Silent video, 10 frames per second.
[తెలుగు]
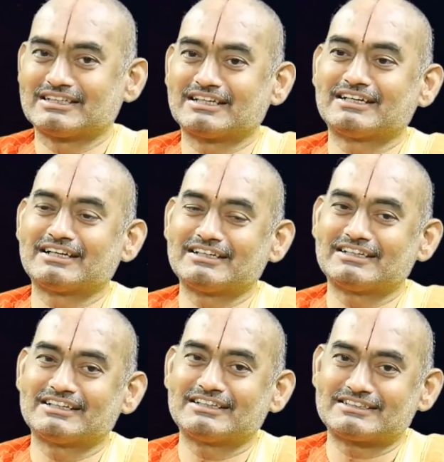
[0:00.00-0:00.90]
జనరల్
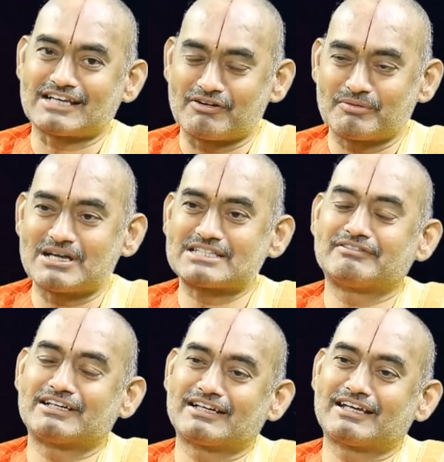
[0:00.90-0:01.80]
ఏంటంటే శ్రావణ మాసం
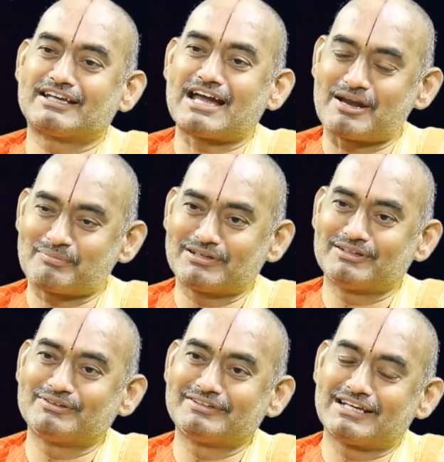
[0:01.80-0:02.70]
అనగానే
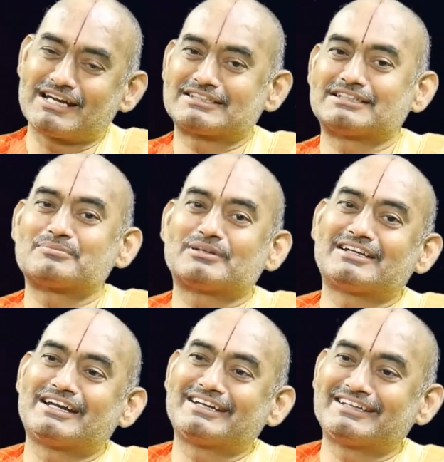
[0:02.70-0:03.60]
ఆడపిల్లలు నీలాంటి
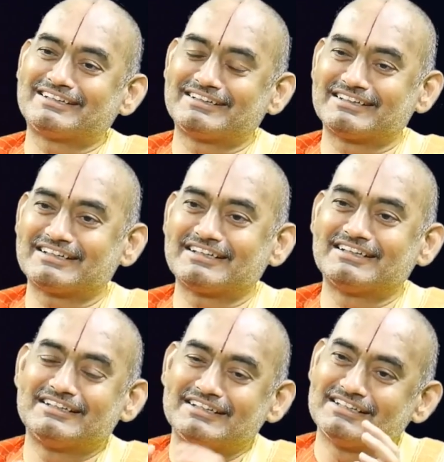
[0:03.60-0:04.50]
చిన్నపిల్లలు అడిగేది ఏంటంటే
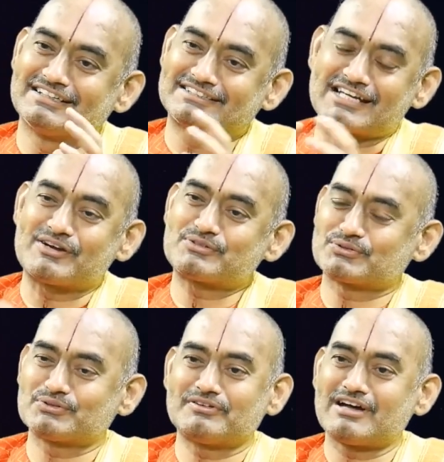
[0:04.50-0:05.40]
శ్రావణ
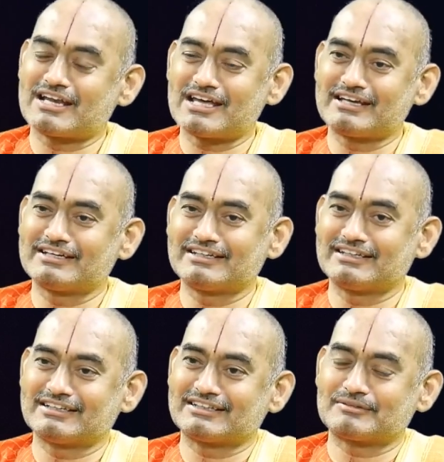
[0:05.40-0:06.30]
శుక్రవారాన్ని
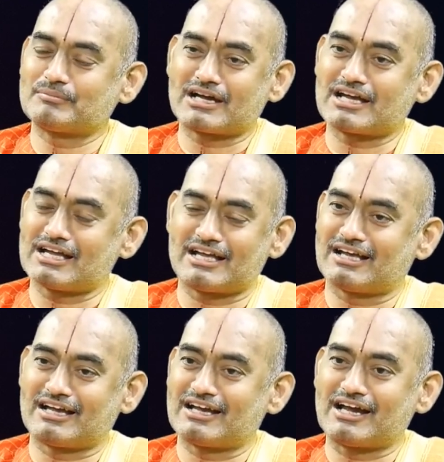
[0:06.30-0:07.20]
బాగా
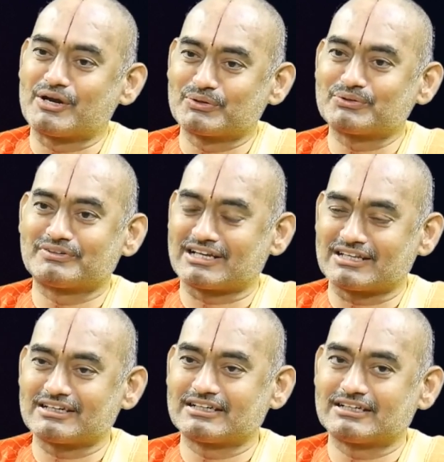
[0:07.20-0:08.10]
అడుగుతుంటారు
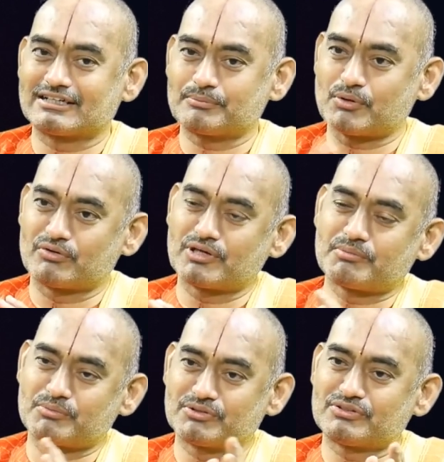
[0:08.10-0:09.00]
అందరూ ఏంటంటే
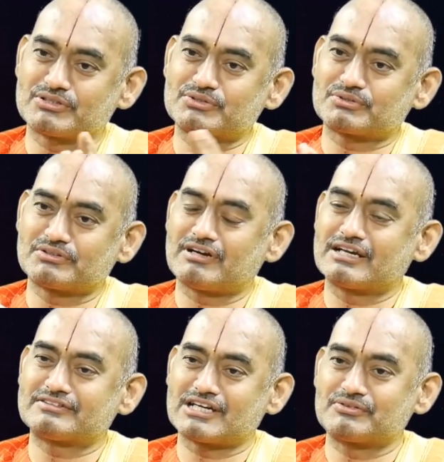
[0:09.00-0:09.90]
పౌర్ణమి ముందు వచ్చే
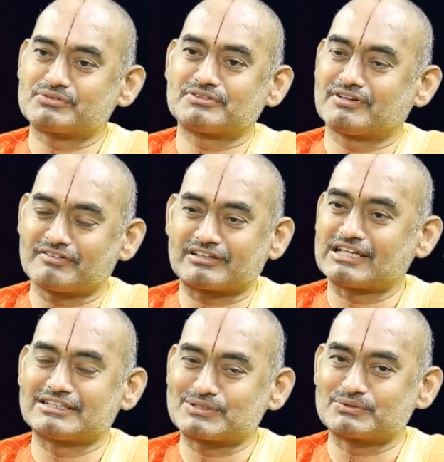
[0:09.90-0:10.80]
శుక్రవారం శ్రావణ శుక్రవారం
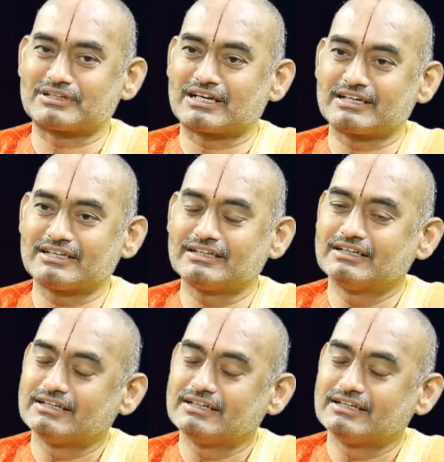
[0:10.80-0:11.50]
వ్రతాలు చేసుకుంటారని